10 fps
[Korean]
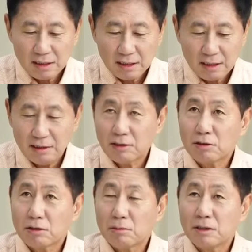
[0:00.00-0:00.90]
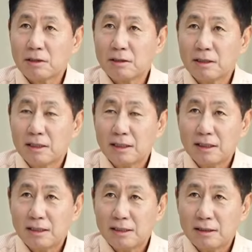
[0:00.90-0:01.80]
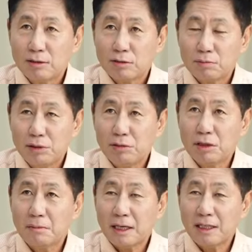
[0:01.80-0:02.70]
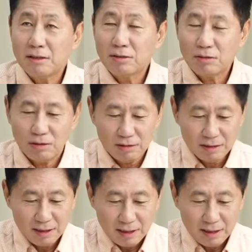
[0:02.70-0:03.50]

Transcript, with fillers: 하려고 그러면은 비용이 많이 들고